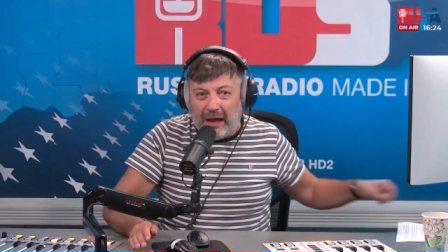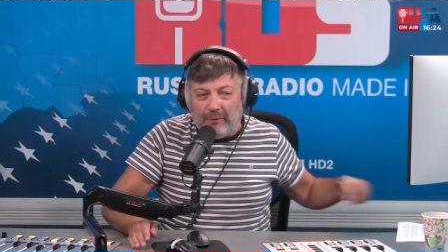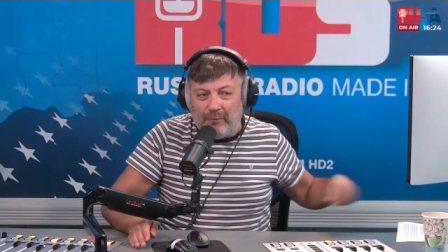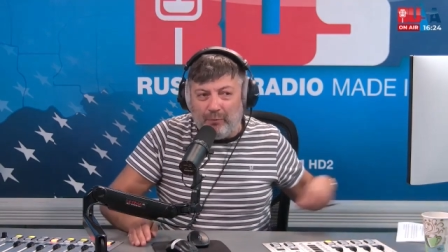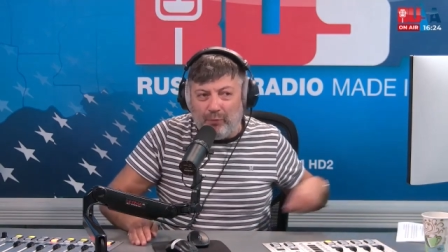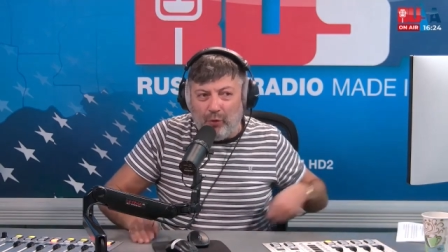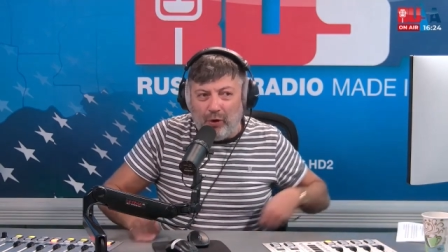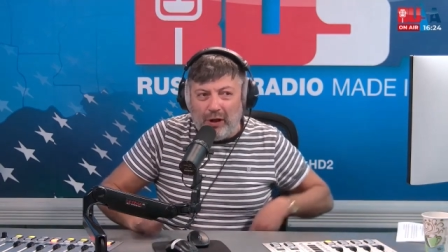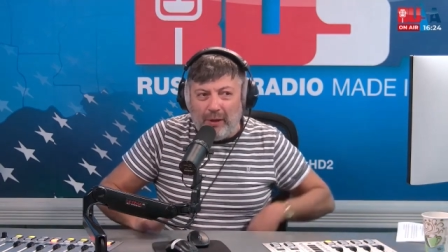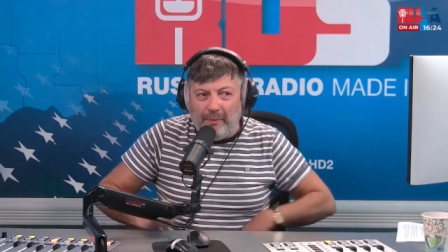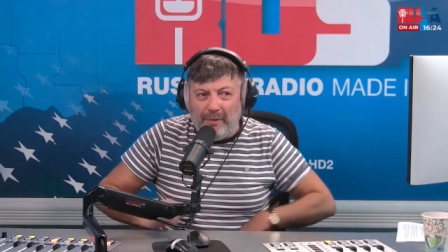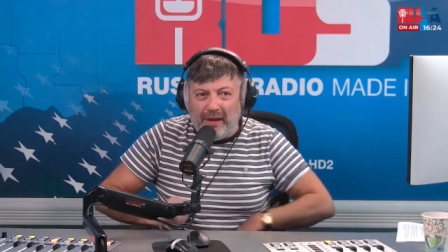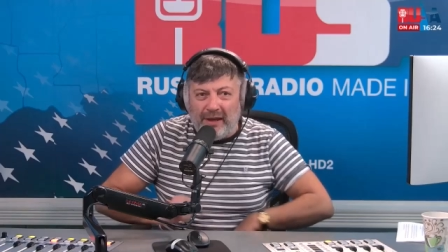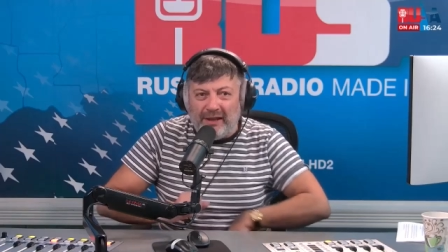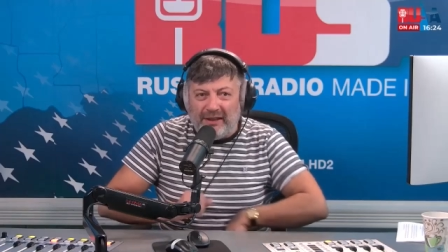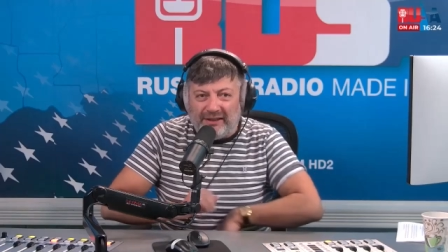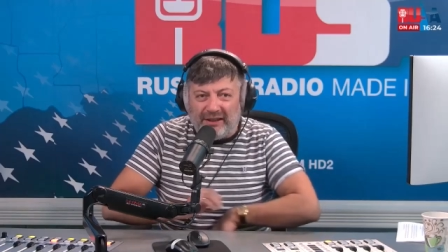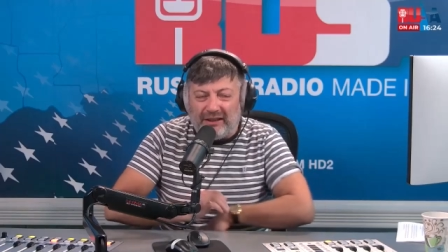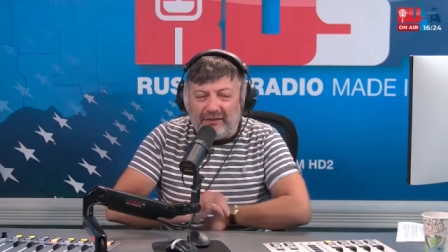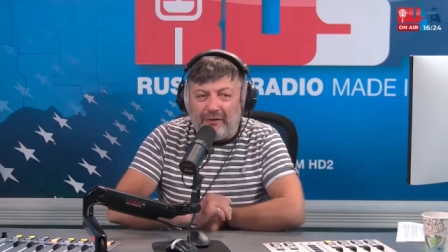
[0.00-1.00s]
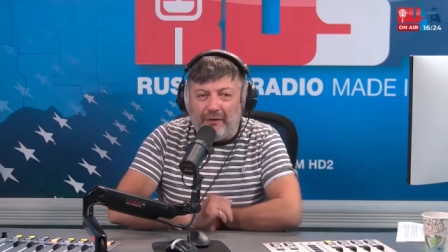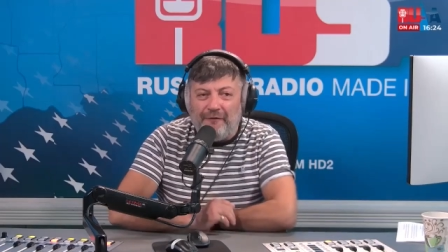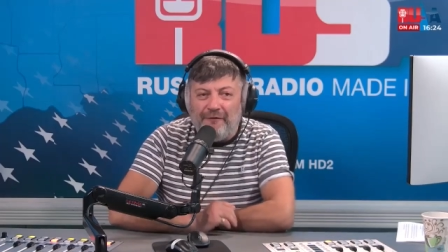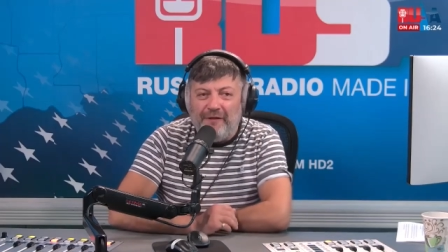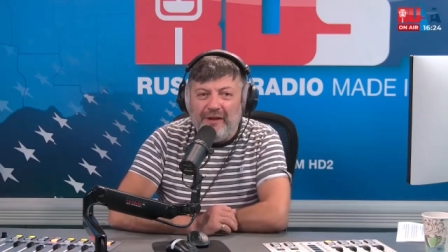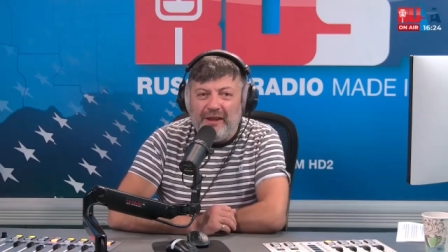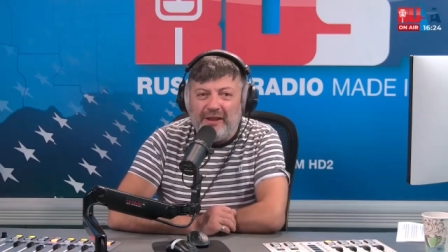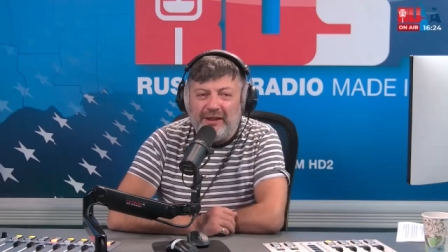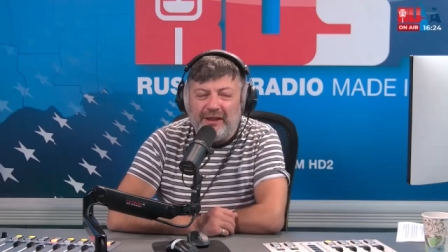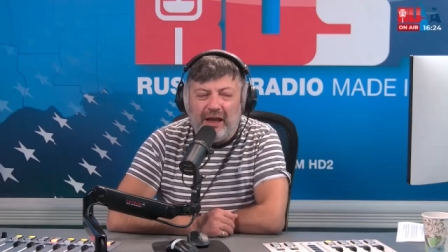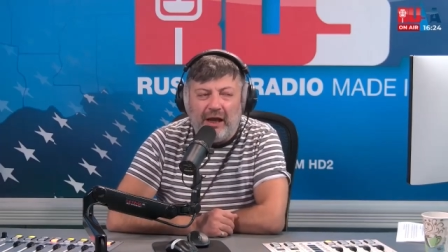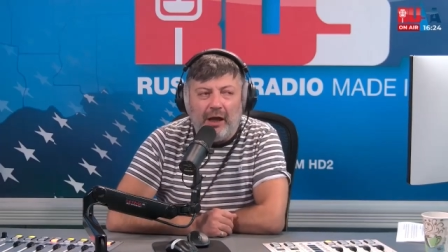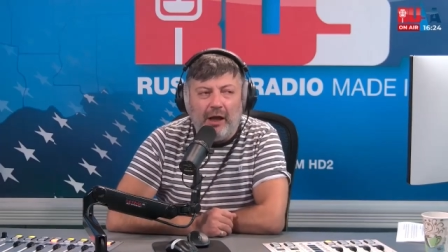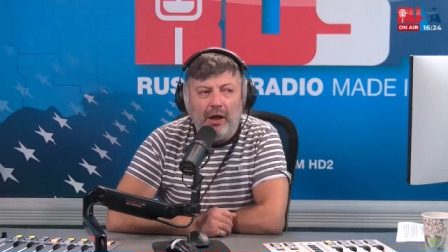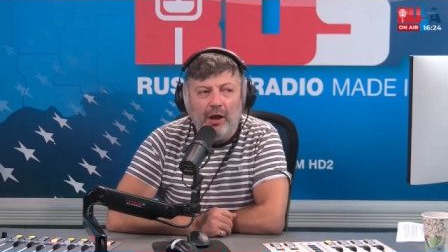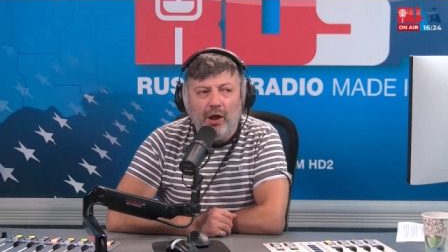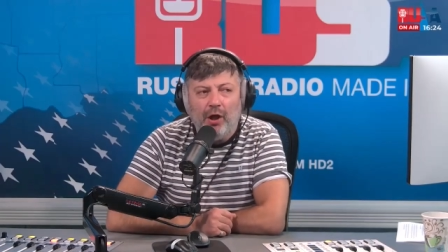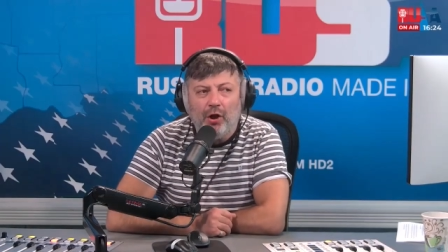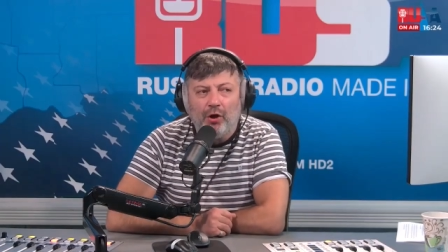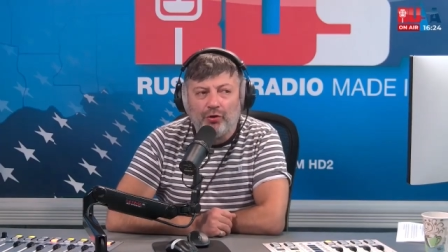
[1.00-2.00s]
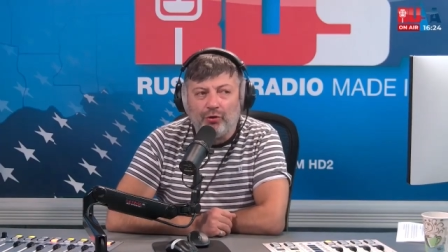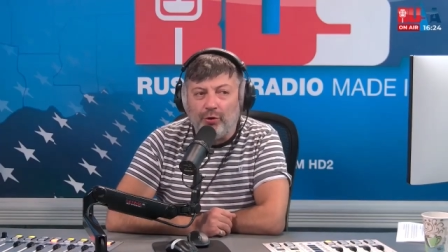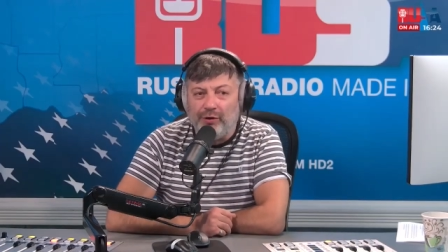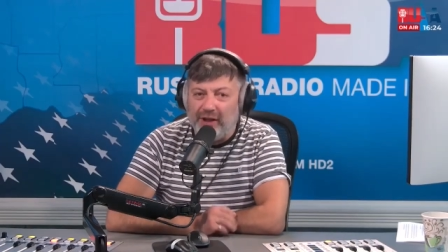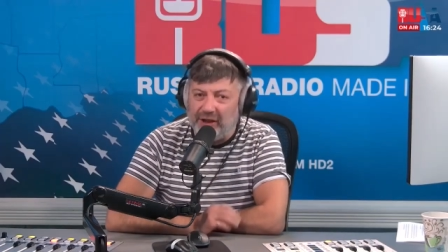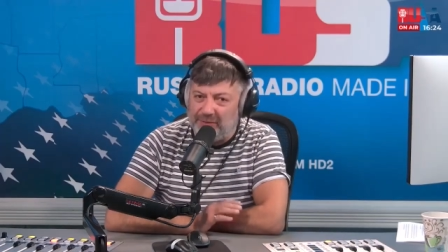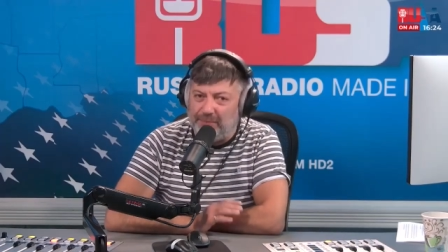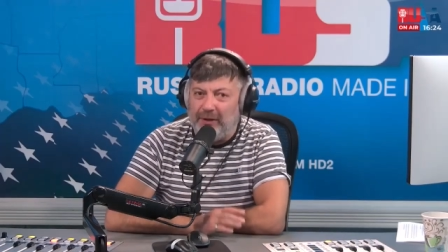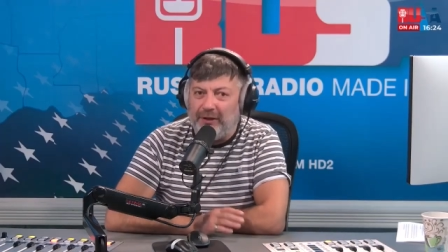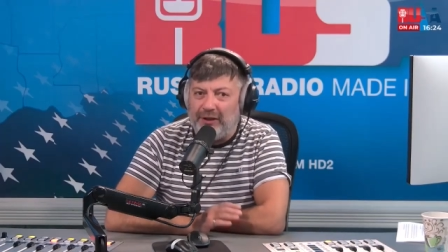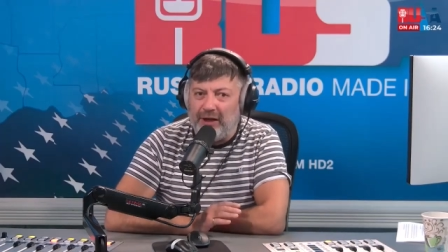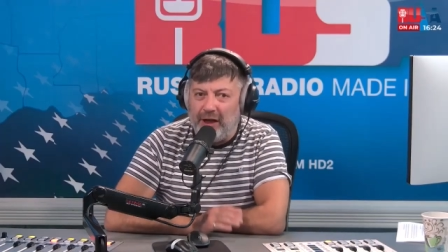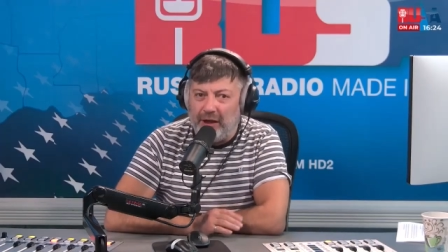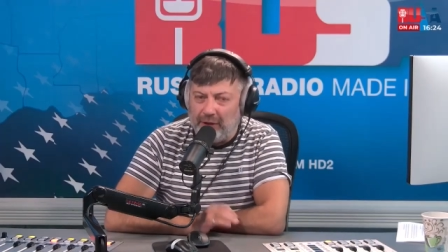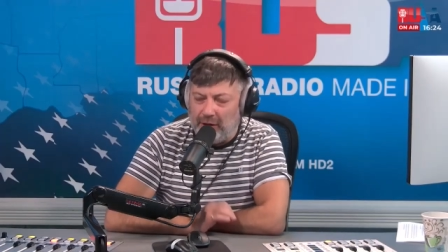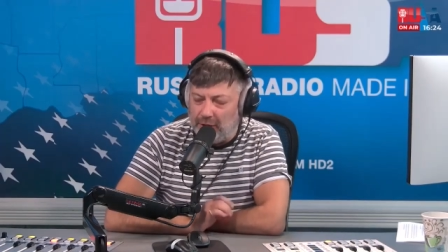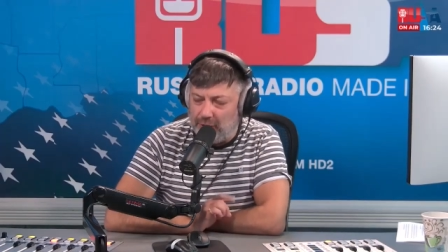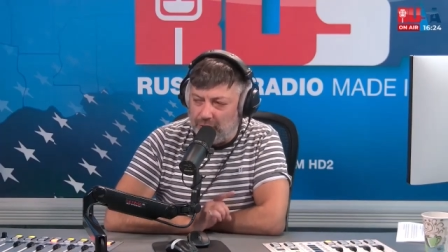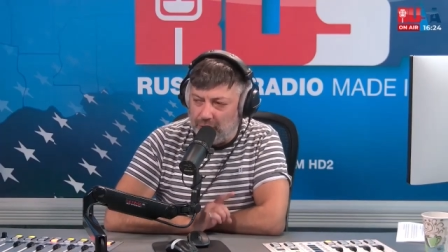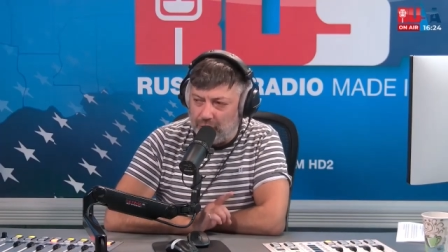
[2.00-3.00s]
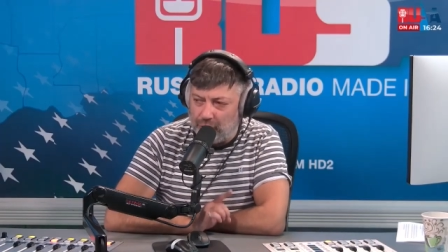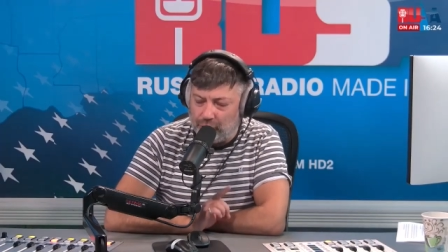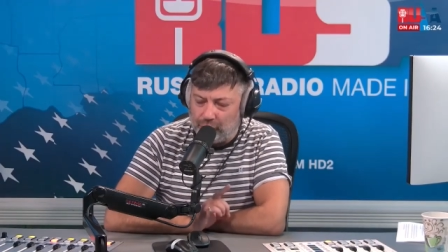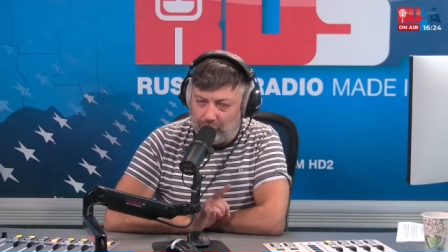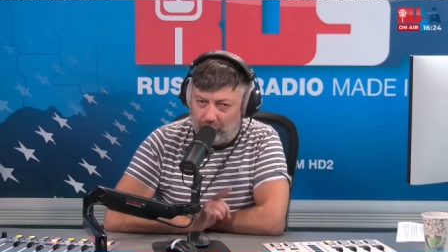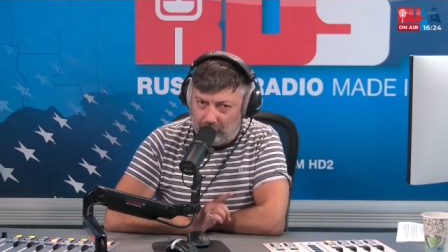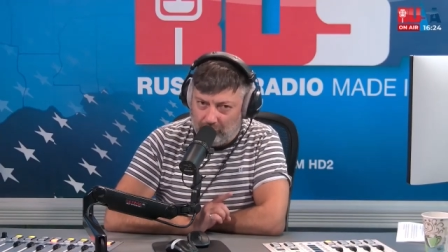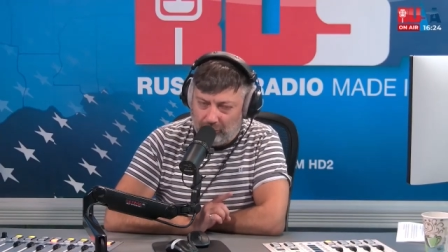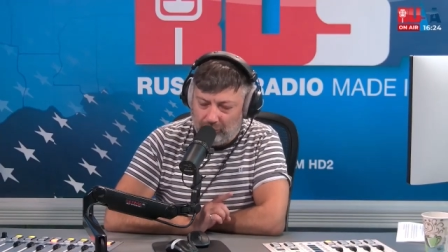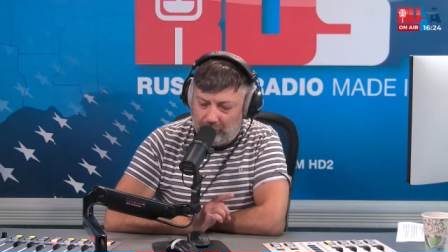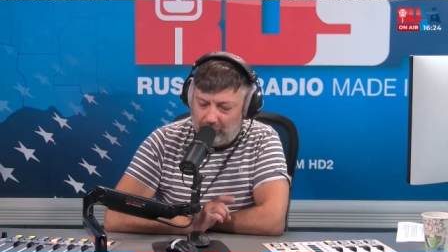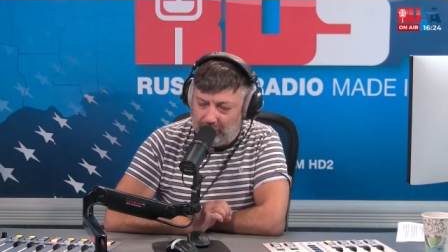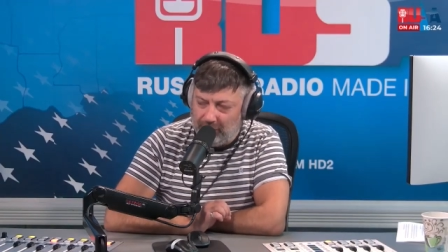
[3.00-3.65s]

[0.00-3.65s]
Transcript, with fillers: более-менее, из этого видно, что несмотря на то, что,